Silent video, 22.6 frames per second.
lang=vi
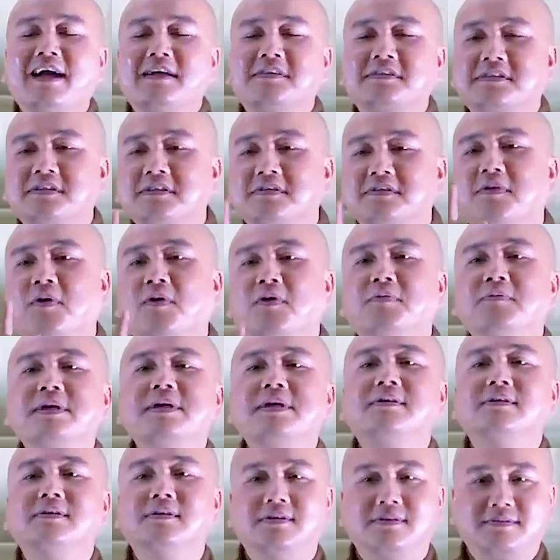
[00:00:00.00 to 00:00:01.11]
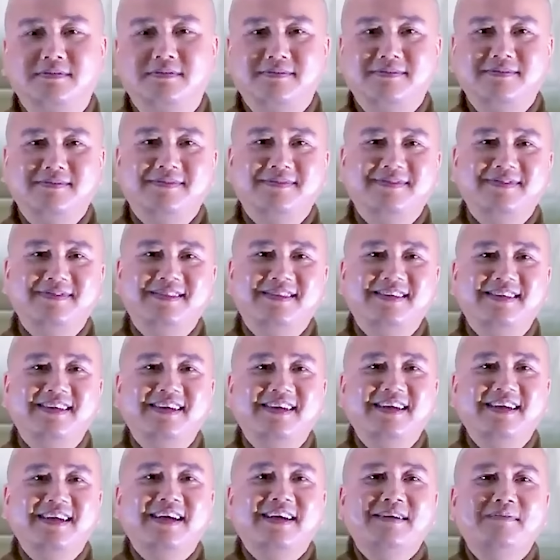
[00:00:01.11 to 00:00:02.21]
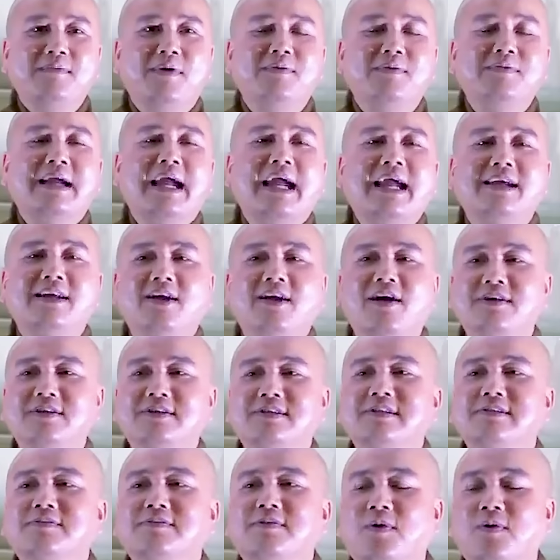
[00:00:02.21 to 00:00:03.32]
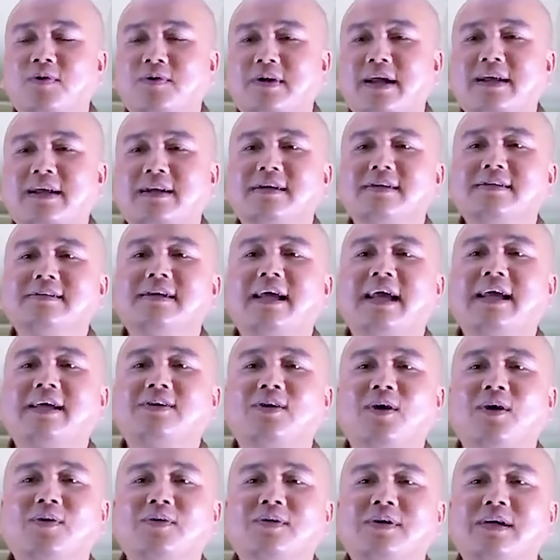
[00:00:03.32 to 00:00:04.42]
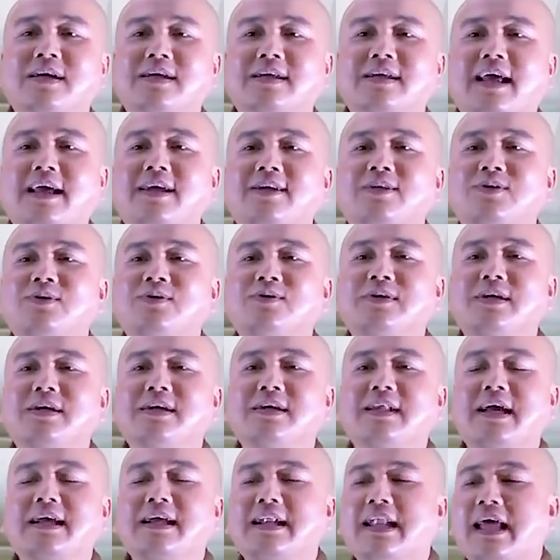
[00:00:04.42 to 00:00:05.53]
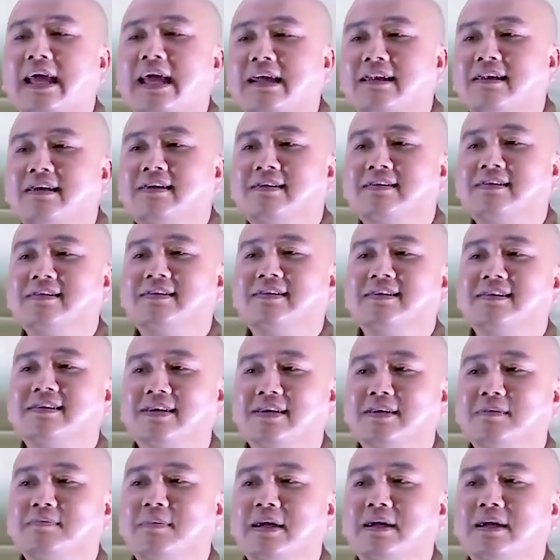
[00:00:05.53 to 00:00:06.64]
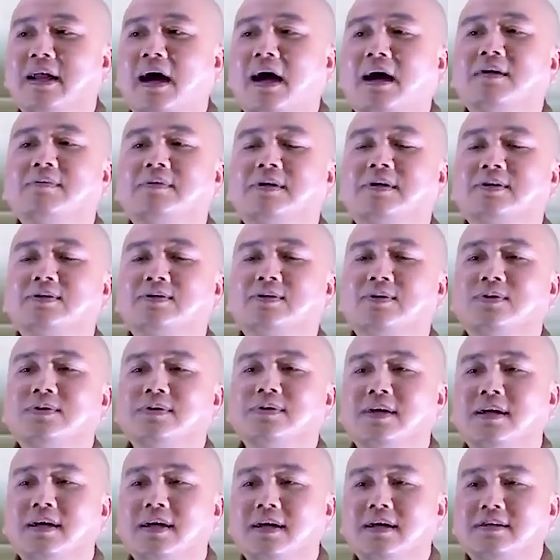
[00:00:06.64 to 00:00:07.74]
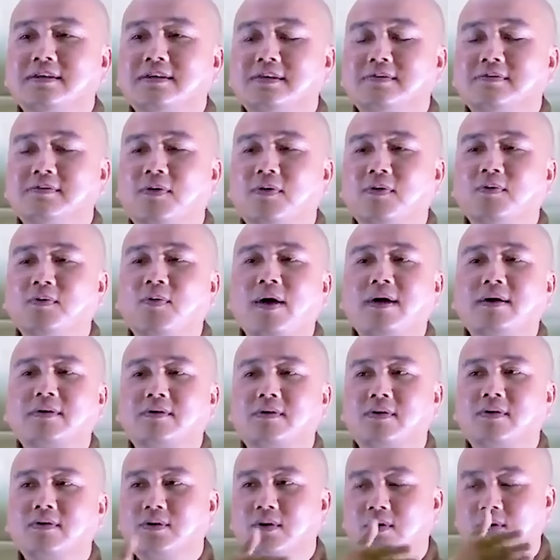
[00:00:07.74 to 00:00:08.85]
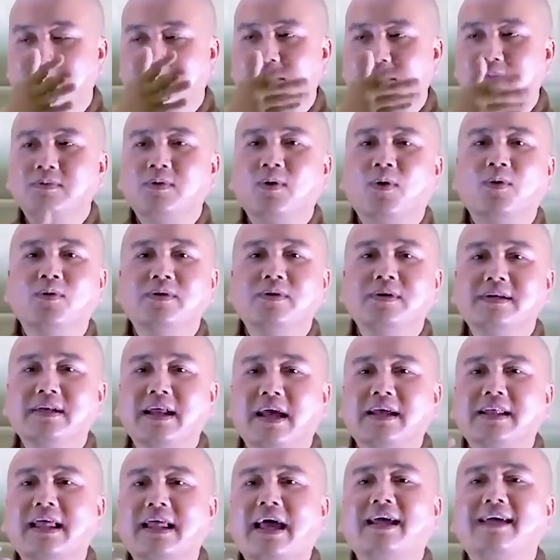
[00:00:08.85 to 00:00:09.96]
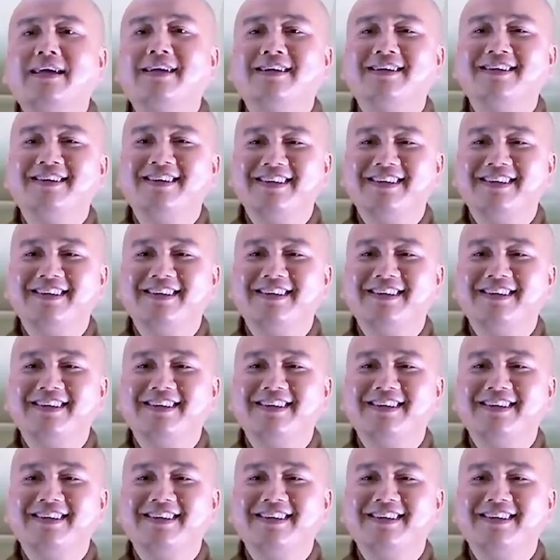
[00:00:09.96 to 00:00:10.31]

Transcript: Sư phụ biết được. Một ngày nọ sư phụ ra đứng ngay chỗ kia, thấy chú kia đang nai lưng chuẩn bị đỡ ông kia xuống. Sư phụ quắt: "Con vô trong ngủ đi để thầy."